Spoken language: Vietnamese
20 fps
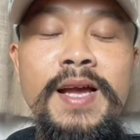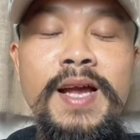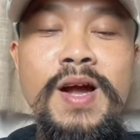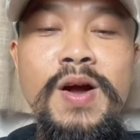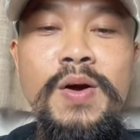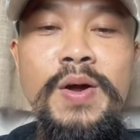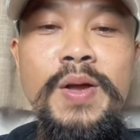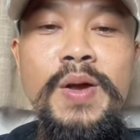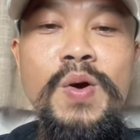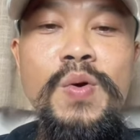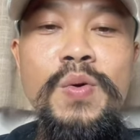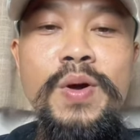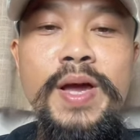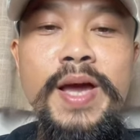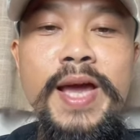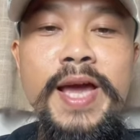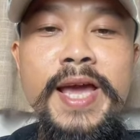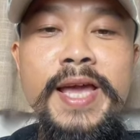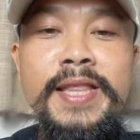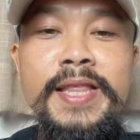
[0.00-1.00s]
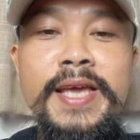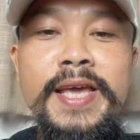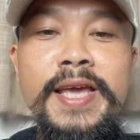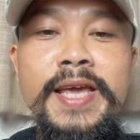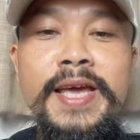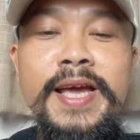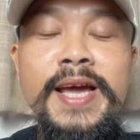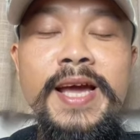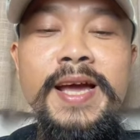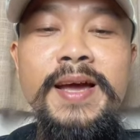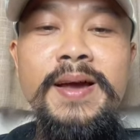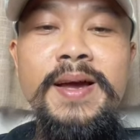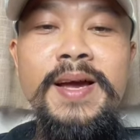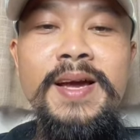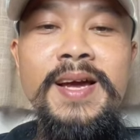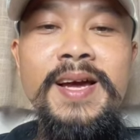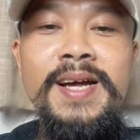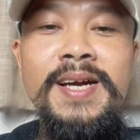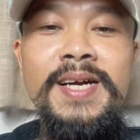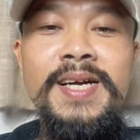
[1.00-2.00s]
Rồi ok, thì à,
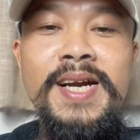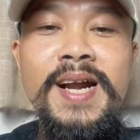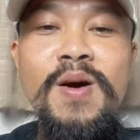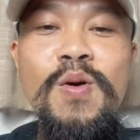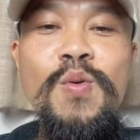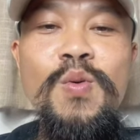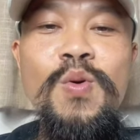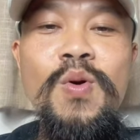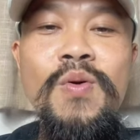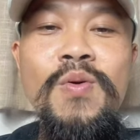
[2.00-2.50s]
râu